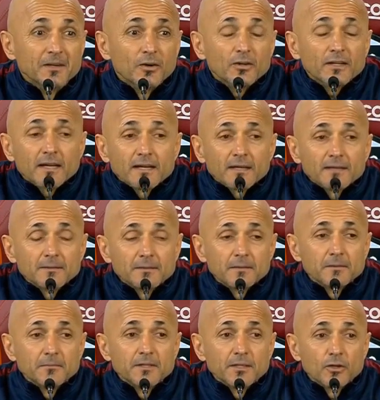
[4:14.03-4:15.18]
Ora
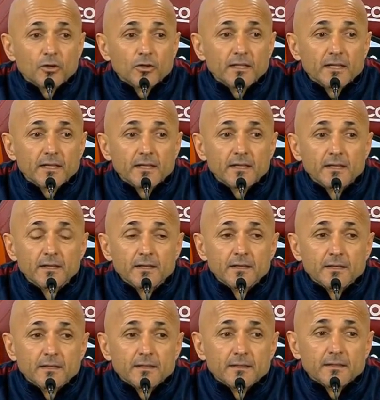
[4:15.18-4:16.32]
eh, mi coglie
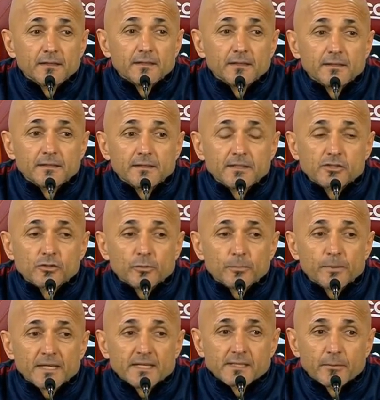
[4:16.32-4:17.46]
eh, di
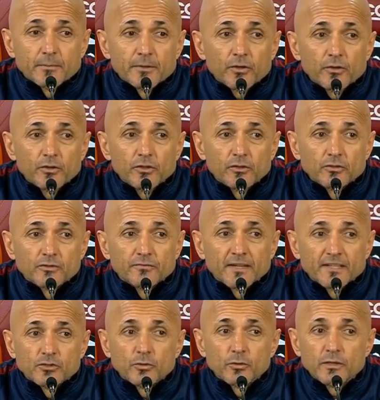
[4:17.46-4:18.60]
sorpresa, però io
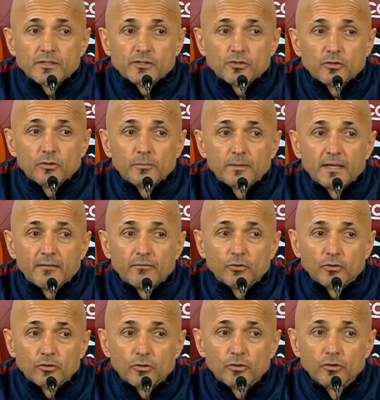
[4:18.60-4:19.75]
faccio questo come
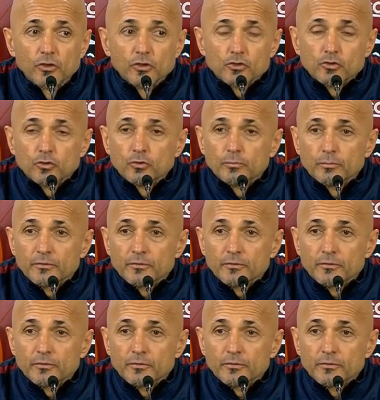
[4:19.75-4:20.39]
lavoro, sono un